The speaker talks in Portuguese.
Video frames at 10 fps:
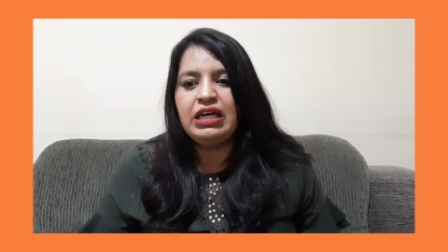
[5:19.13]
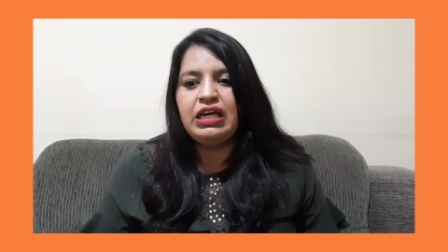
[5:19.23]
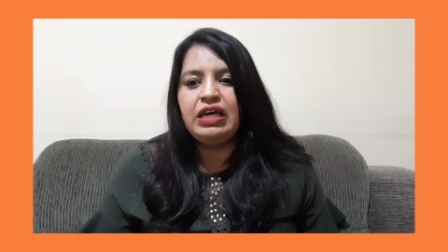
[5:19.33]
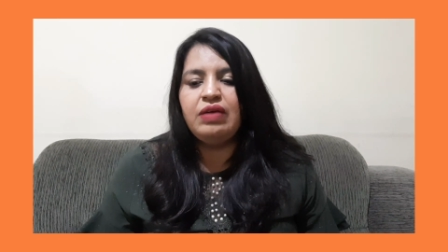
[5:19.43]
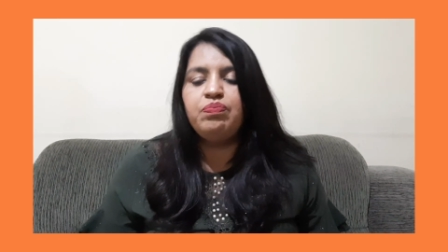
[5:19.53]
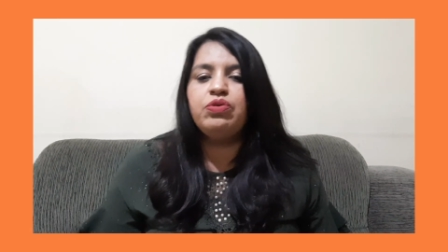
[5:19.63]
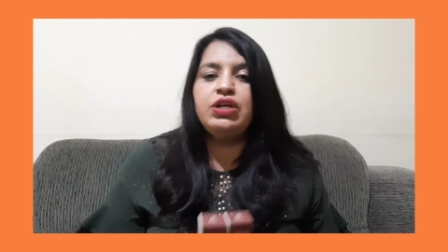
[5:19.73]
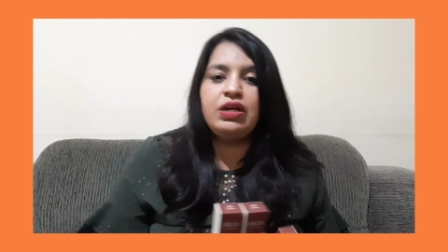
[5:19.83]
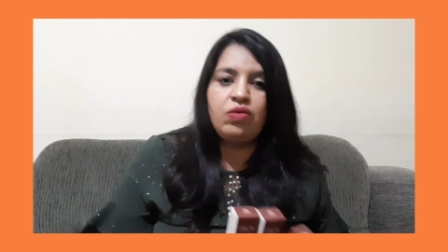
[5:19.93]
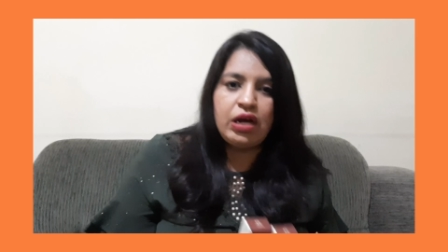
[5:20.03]
E por
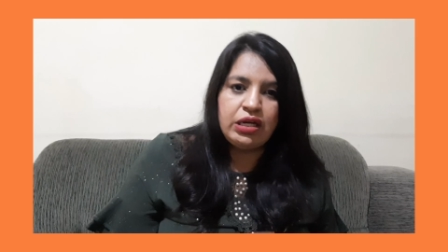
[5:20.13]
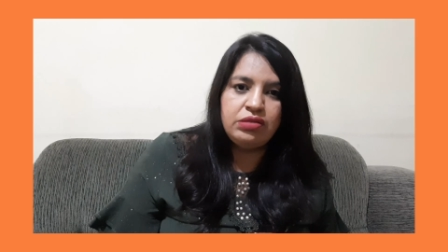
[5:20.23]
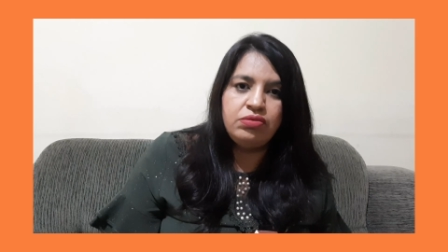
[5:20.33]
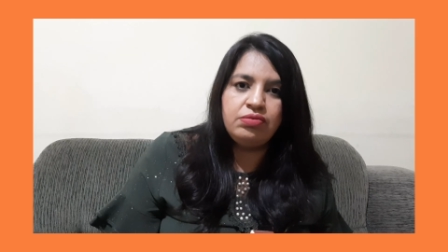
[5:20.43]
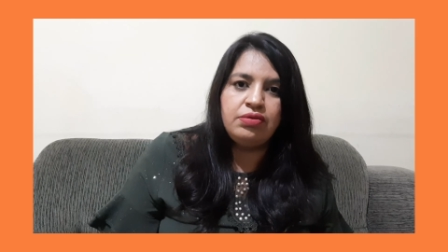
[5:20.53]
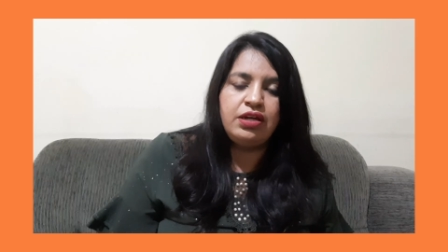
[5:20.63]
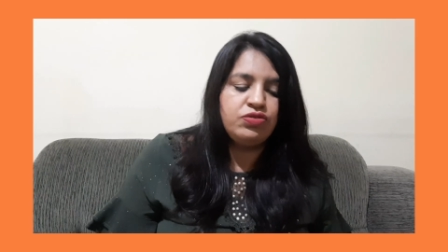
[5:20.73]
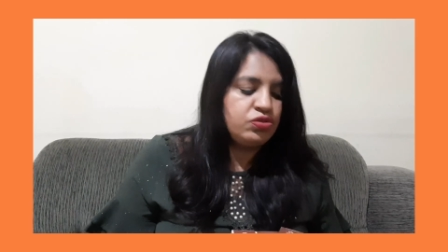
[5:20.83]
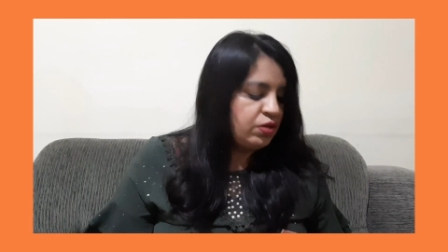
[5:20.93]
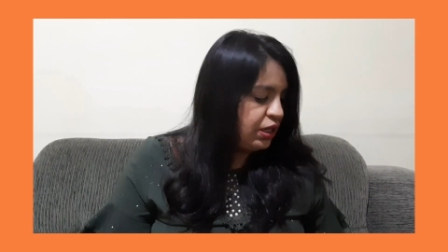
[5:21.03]
enquanto, eu
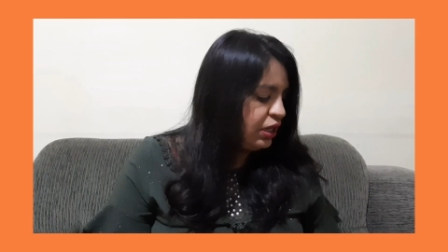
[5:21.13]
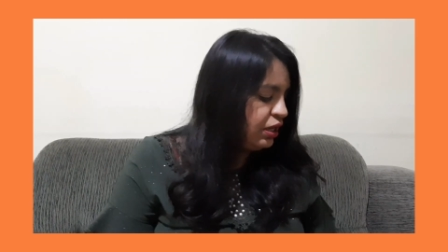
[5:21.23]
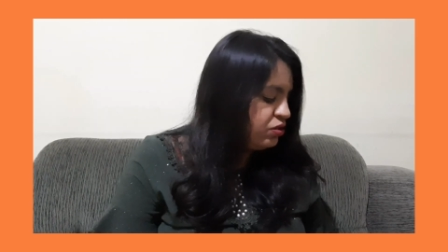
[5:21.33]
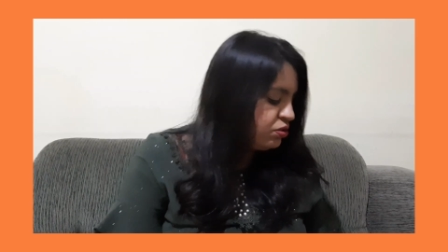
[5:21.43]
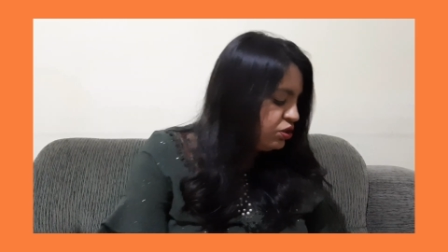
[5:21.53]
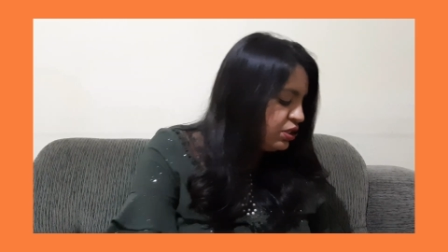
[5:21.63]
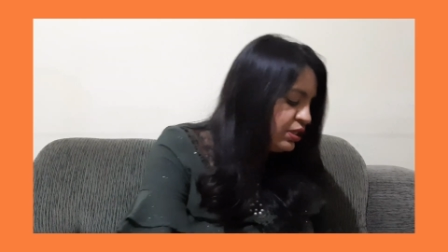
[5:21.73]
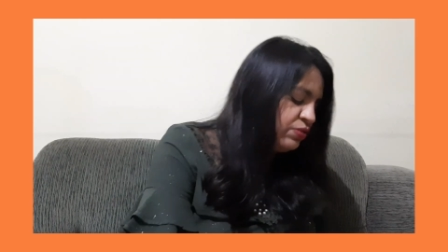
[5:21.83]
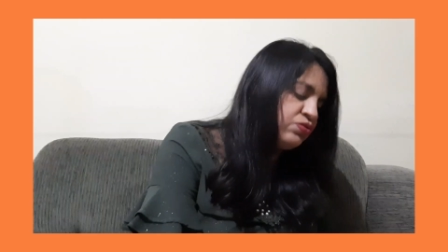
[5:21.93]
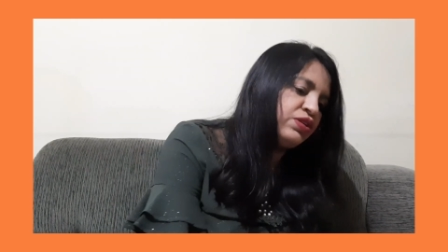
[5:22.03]
sou aqui de
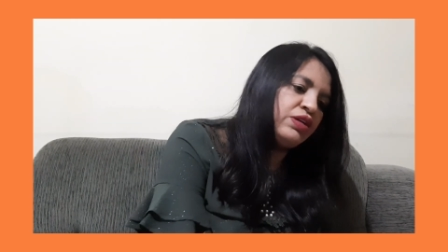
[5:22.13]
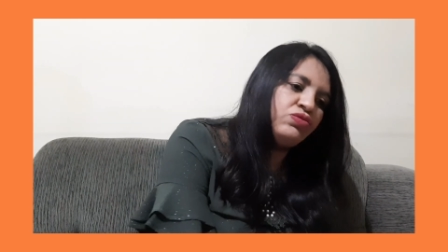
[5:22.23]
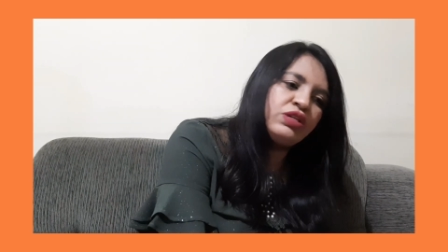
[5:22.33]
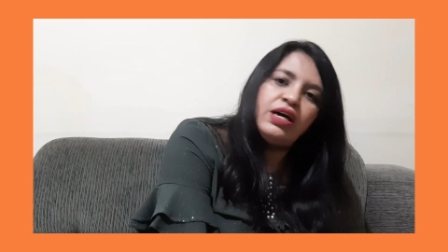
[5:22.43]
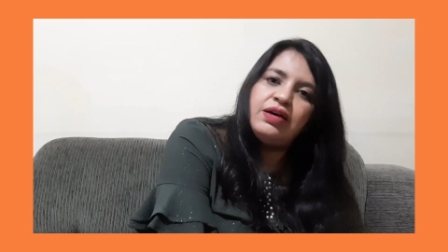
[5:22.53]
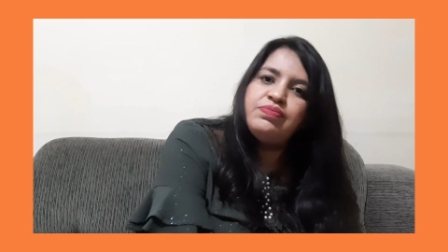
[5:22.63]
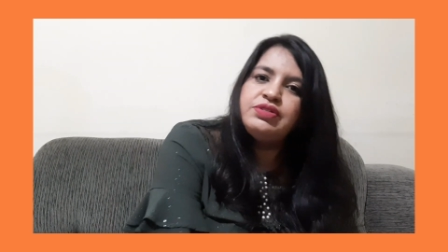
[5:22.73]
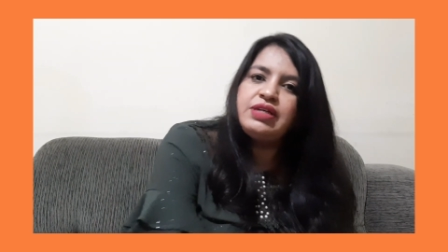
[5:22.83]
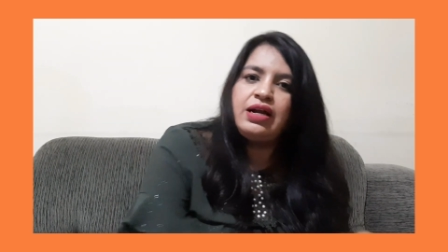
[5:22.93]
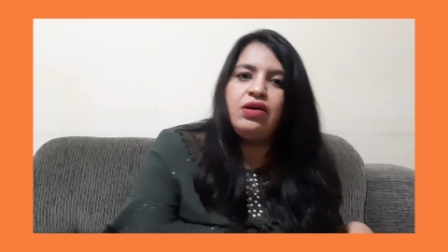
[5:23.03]
São José dos
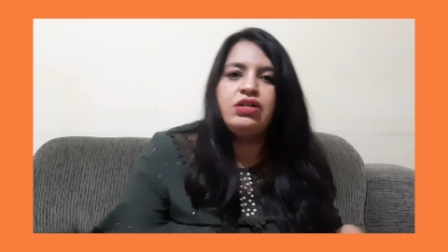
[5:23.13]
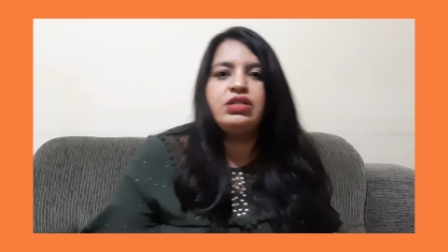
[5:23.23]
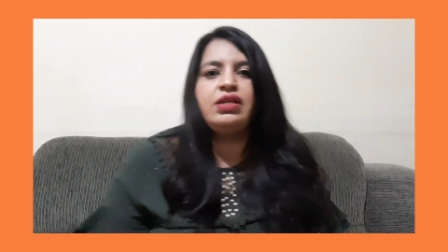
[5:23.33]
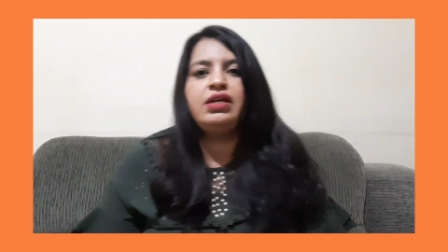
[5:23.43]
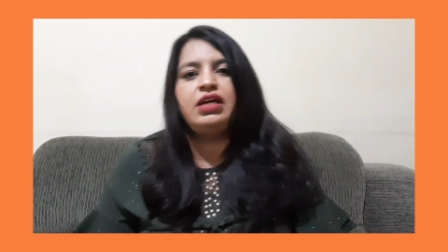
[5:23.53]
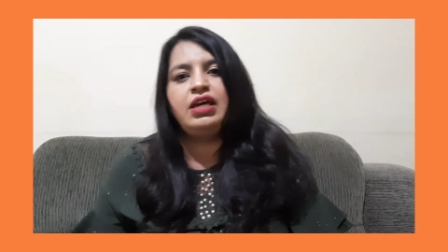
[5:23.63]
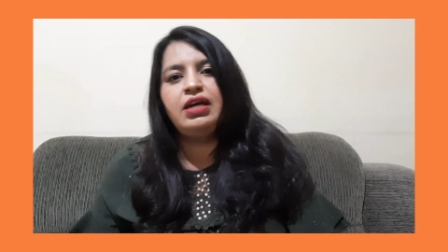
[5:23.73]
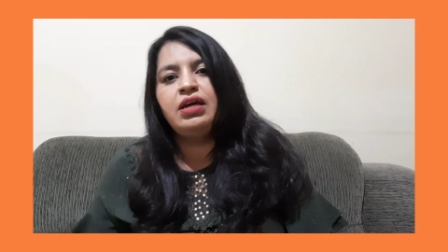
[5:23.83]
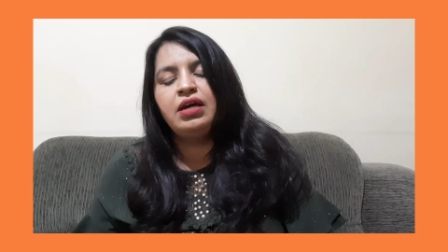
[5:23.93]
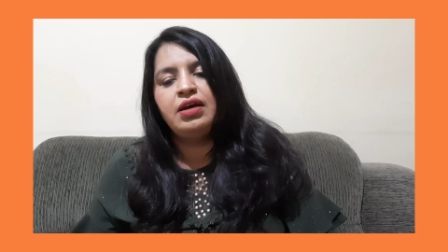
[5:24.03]
Campos, a loja daqui